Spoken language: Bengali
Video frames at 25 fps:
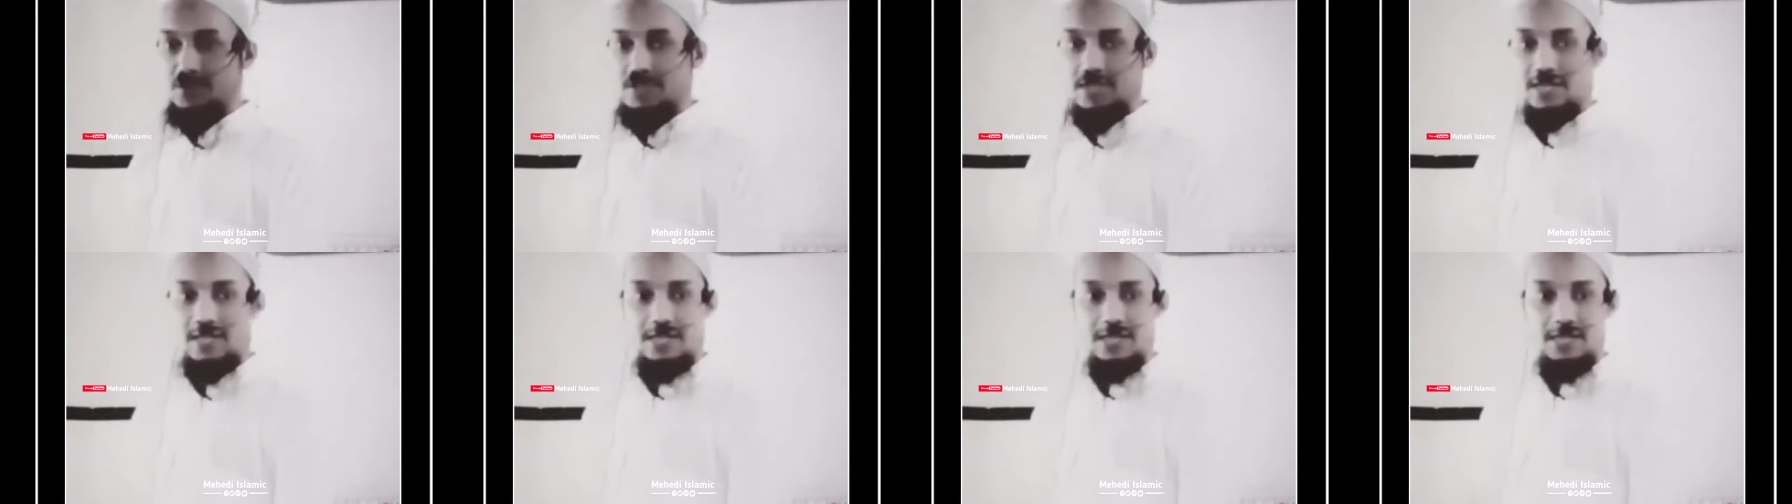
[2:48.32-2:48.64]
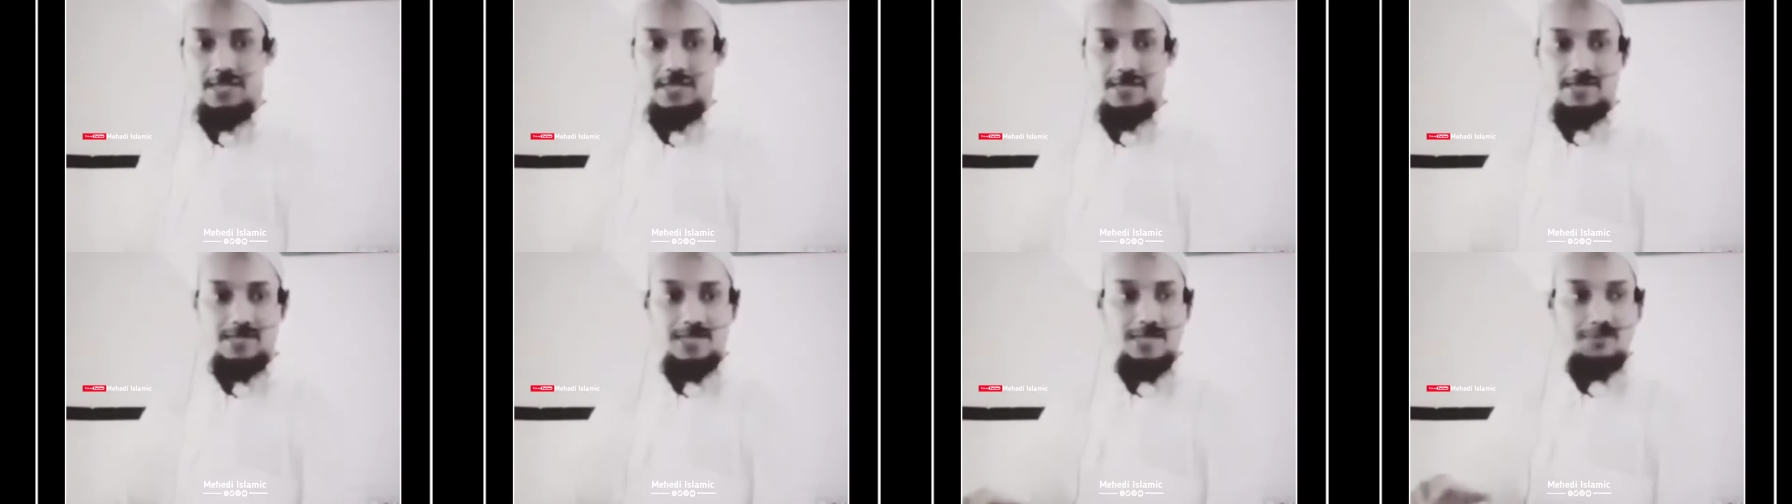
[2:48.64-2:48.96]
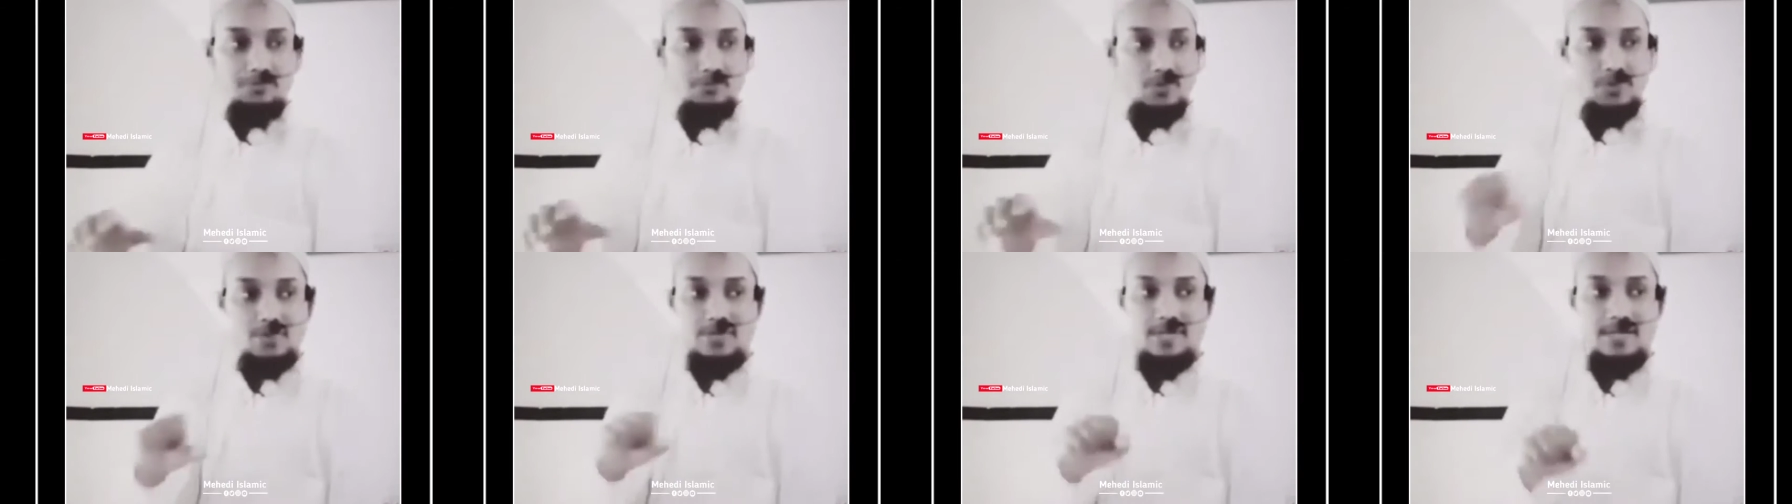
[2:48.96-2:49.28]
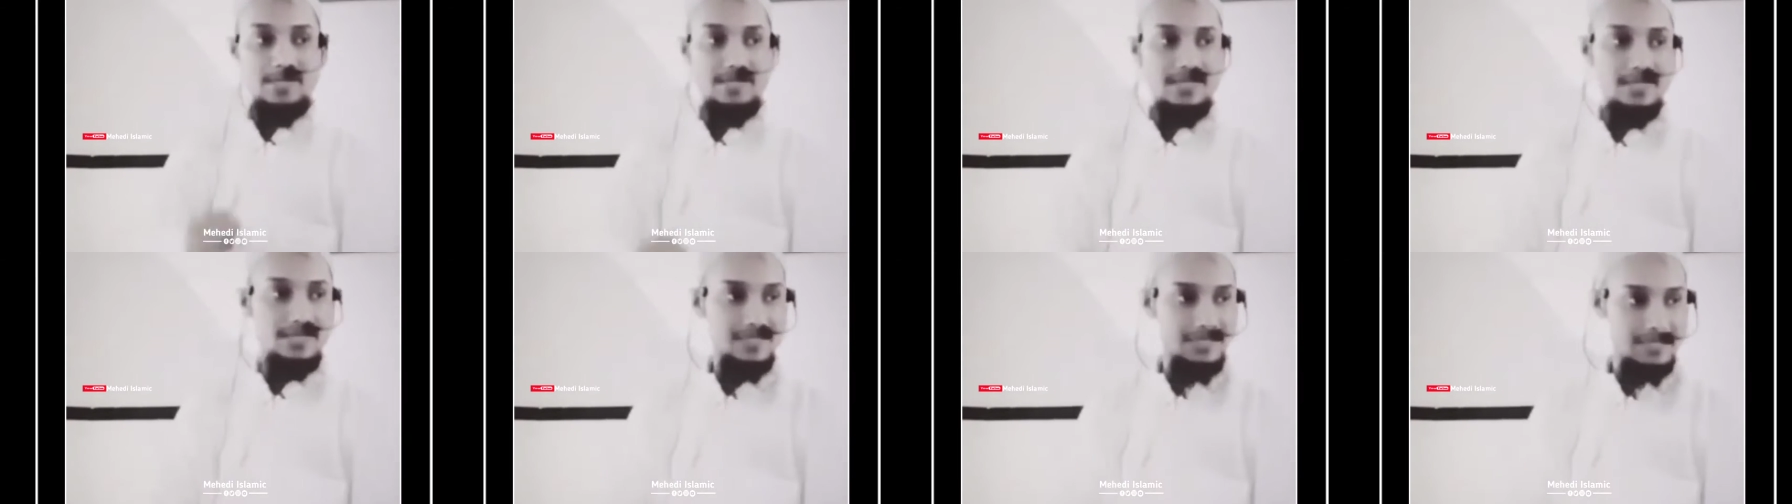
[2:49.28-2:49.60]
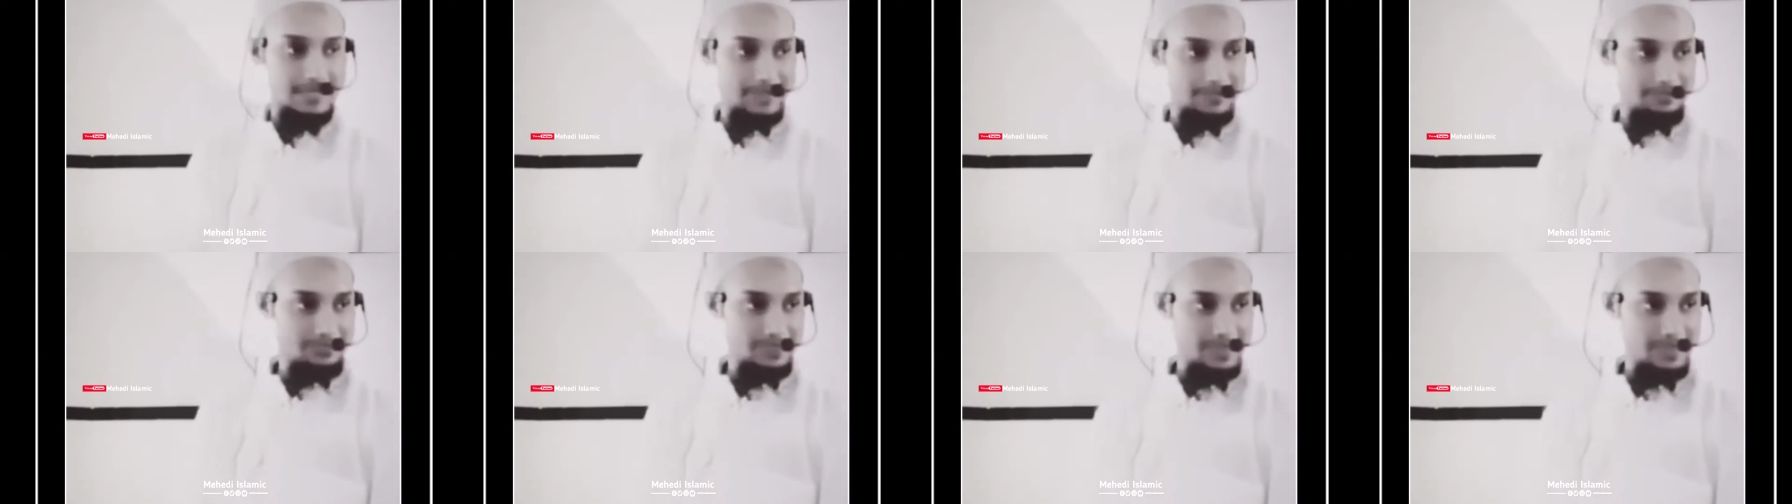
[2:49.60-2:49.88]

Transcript: মুসা আলী ইসলাম বসে আছেন